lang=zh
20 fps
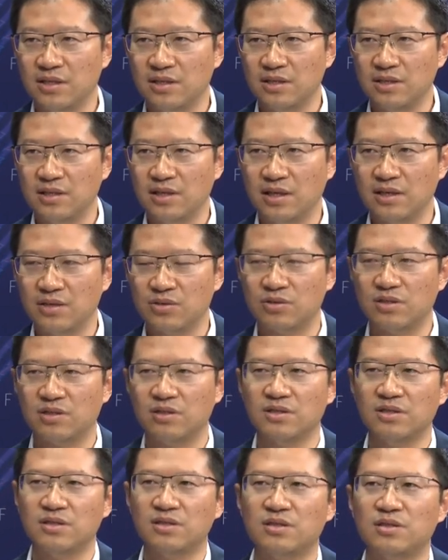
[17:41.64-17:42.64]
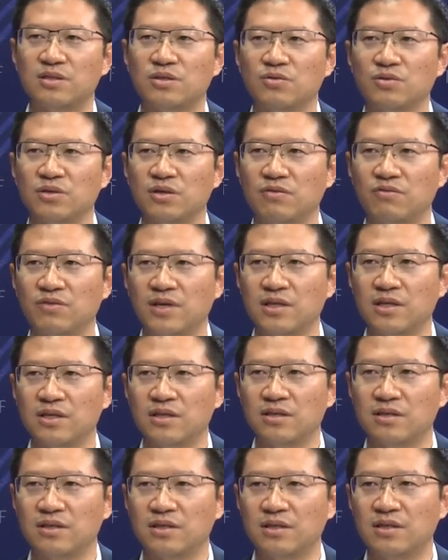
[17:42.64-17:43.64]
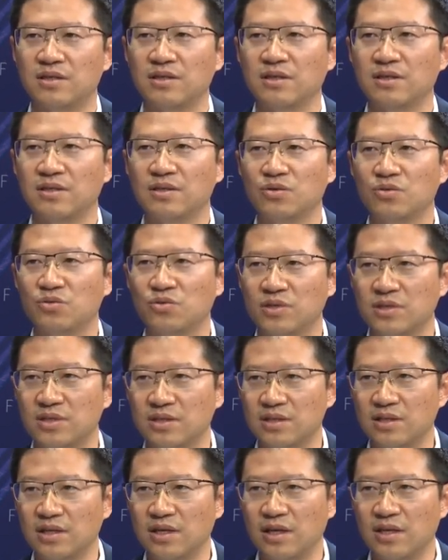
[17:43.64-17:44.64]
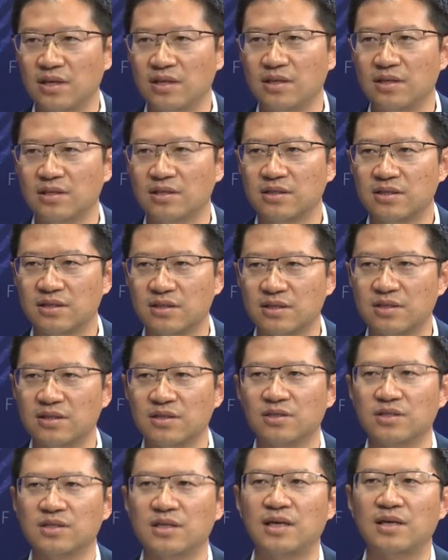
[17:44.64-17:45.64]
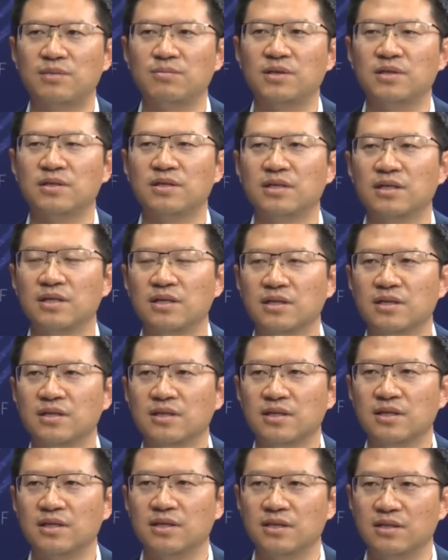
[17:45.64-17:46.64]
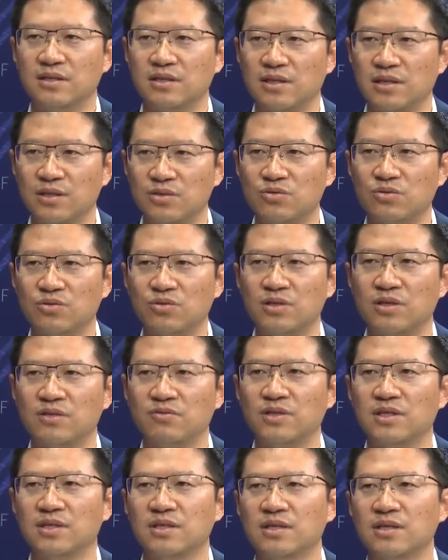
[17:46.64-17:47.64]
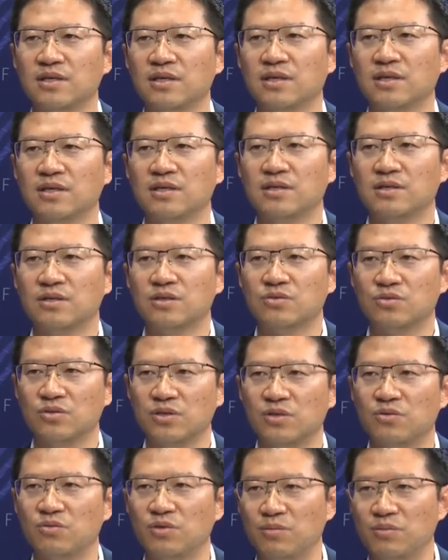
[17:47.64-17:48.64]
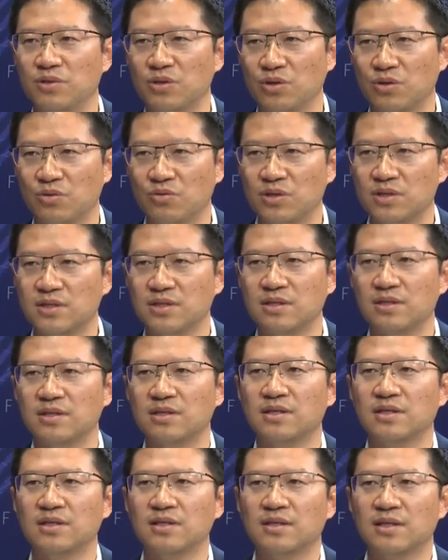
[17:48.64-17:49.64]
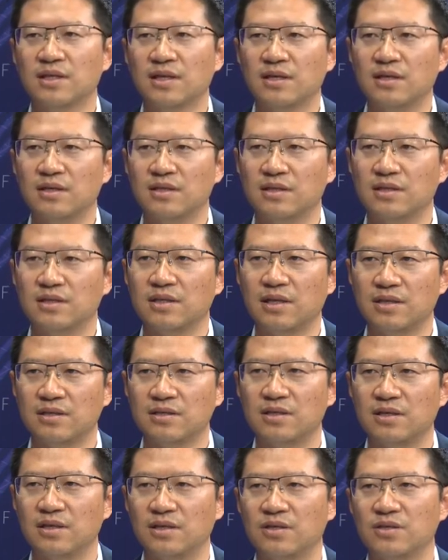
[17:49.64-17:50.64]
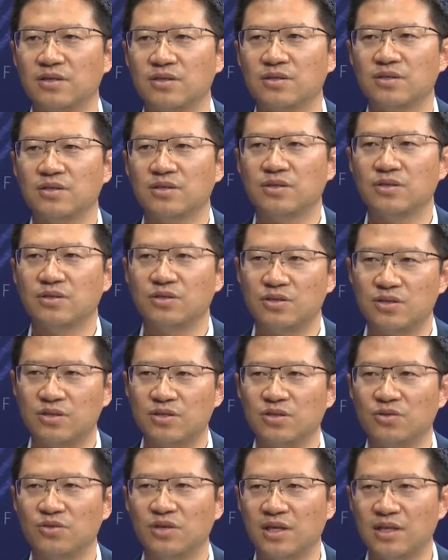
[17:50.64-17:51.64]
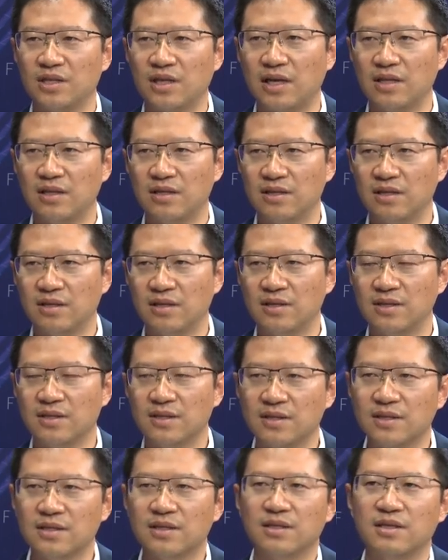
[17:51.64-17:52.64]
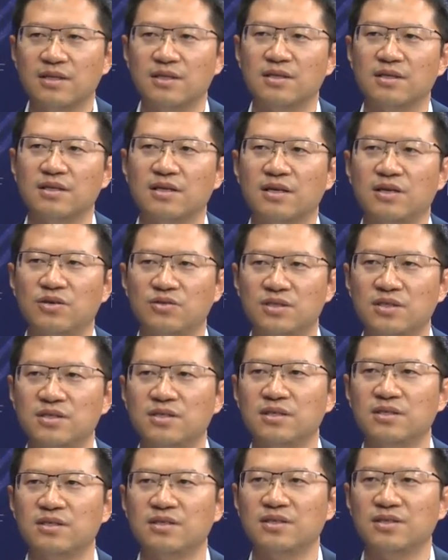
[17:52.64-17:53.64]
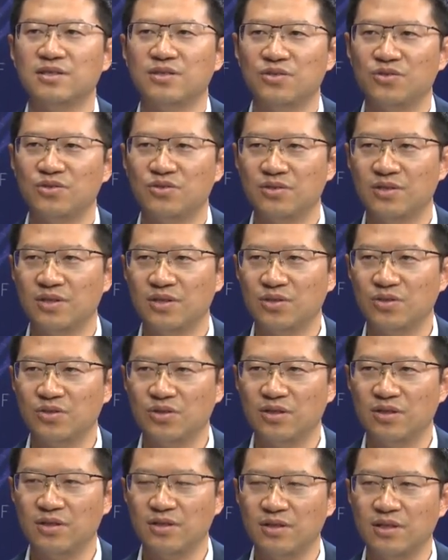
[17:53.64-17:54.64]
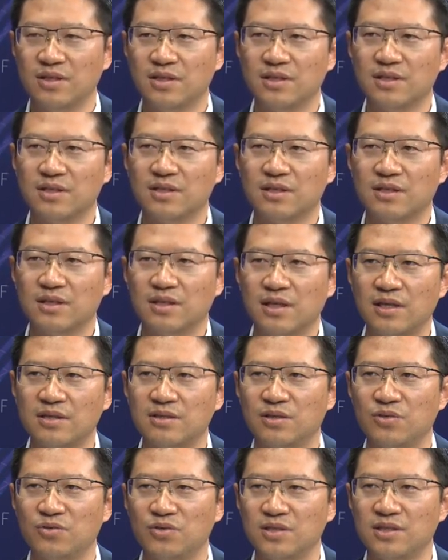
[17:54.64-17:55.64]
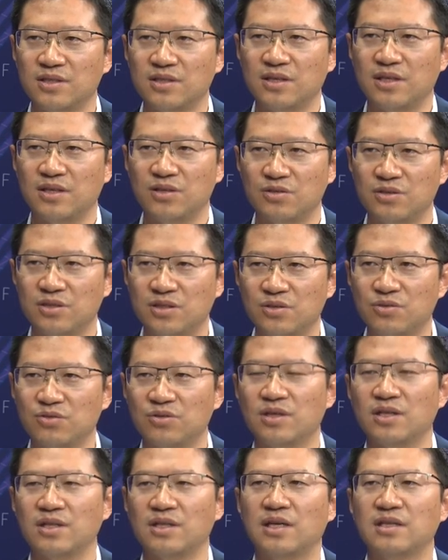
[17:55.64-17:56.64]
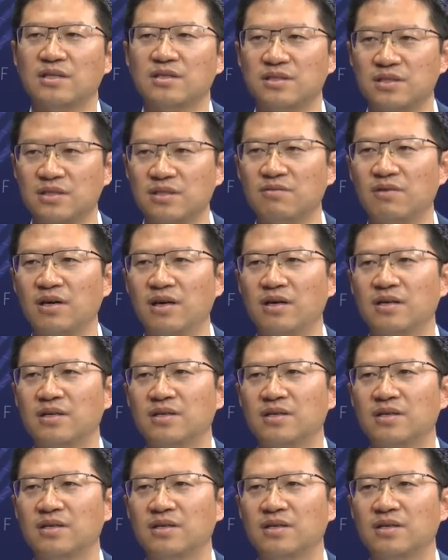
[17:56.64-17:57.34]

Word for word: 也有朝一日会发展成火星这样？这是科学家们呃提出过的问题，所以我们对火星呃探测是有很大的呃好奇心，有对探测火星也有寄予很大的希望，